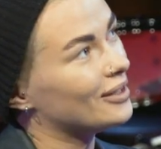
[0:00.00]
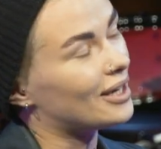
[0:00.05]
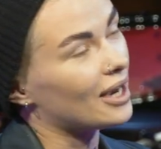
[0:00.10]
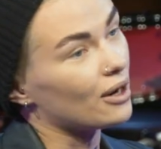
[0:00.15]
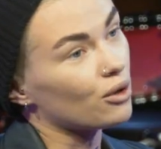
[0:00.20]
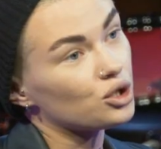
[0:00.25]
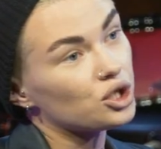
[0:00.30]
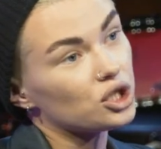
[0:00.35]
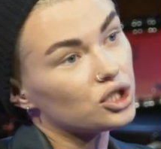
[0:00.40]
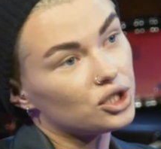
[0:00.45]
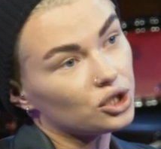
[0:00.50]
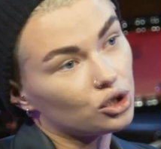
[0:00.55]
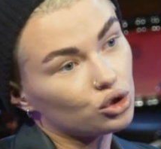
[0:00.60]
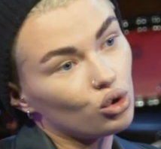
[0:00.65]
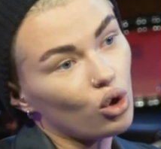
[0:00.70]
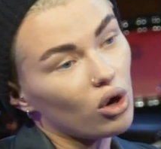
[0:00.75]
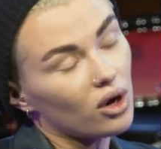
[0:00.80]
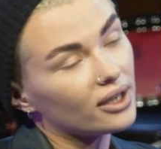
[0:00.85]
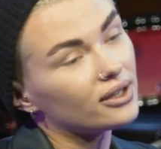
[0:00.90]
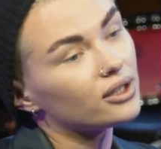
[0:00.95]
Короче,
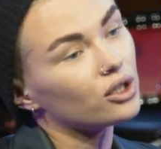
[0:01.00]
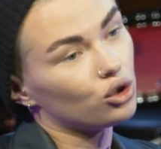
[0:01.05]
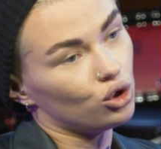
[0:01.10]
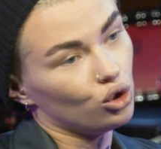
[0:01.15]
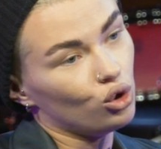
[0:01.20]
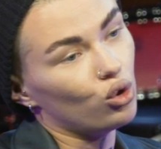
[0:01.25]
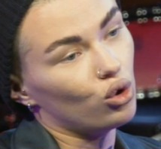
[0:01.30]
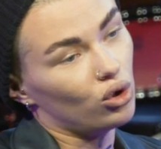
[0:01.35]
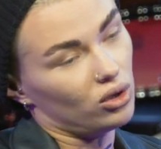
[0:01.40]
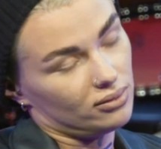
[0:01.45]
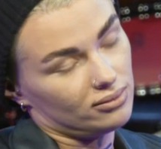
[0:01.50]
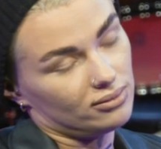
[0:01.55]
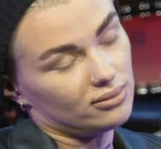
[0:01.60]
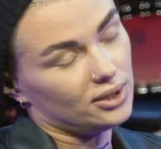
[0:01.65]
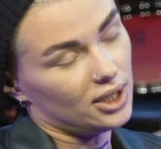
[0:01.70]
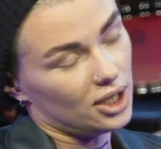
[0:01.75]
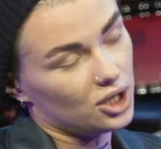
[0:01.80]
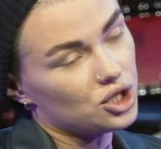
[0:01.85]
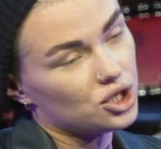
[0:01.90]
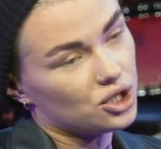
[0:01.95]
ТикТок — это дно,
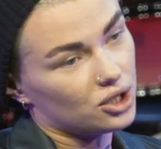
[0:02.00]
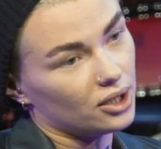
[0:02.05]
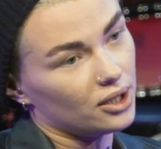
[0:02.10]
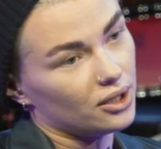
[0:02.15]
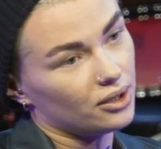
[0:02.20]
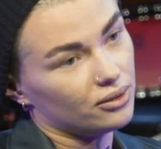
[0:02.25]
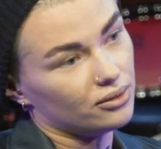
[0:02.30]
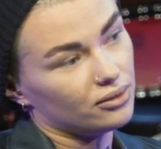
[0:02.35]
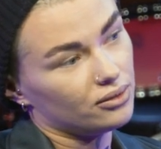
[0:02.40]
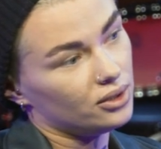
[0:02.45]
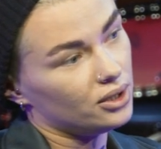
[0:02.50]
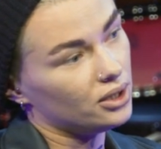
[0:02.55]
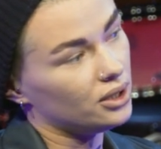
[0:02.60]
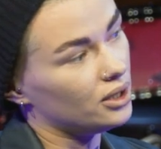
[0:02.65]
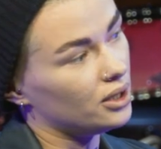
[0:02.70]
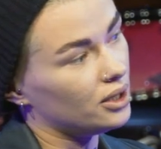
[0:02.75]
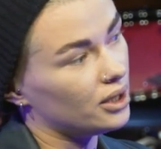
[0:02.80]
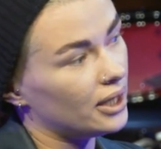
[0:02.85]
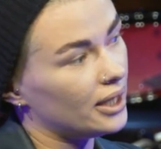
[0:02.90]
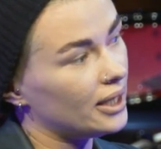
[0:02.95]
я считаю.
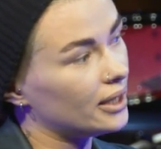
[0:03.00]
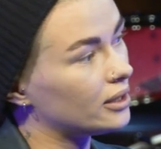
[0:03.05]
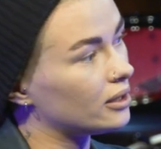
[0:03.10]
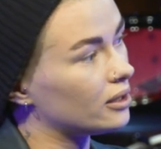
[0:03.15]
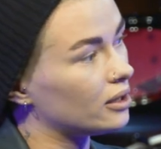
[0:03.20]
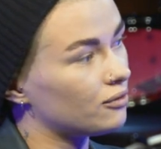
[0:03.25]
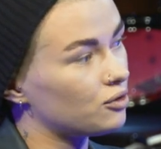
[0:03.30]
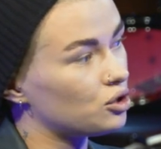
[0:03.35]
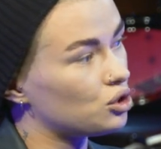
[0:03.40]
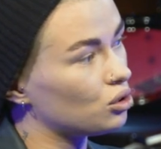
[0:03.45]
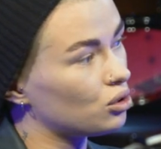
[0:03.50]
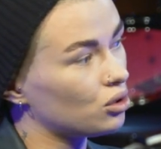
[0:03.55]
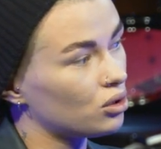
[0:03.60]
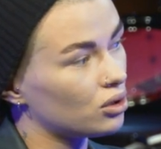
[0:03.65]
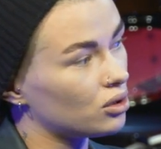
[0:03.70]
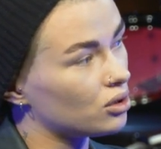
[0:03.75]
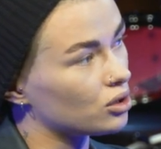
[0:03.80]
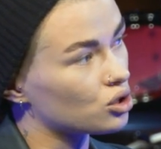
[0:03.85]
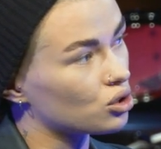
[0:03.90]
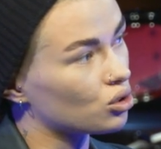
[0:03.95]
И это
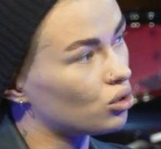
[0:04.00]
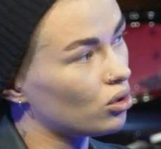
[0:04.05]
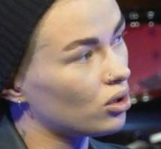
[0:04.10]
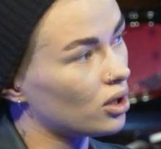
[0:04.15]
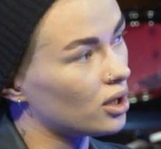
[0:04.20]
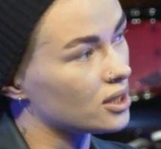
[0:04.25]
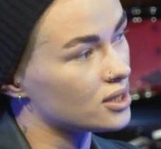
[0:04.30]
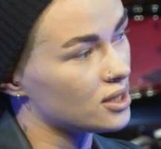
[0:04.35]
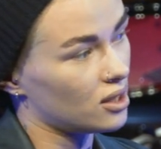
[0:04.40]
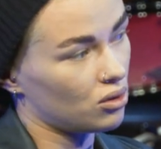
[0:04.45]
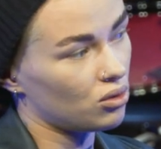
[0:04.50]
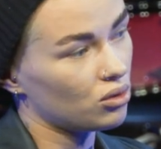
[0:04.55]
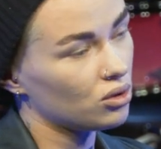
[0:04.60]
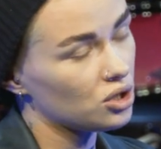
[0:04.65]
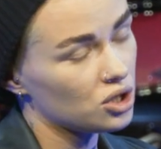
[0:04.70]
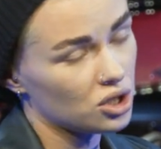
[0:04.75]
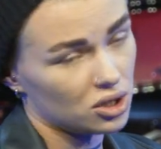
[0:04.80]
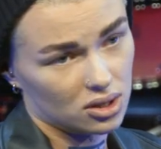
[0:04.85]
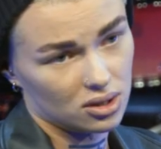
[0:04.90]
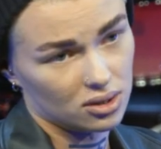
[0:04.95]
все скоро
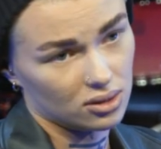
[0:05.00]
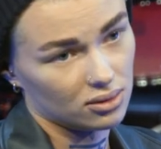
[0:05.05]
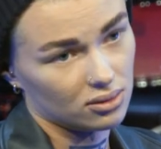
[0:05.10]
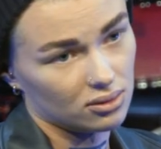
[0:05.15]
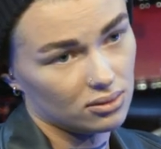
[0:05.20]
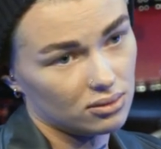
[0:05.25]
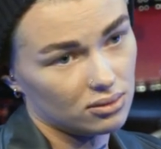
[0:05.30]
закончится.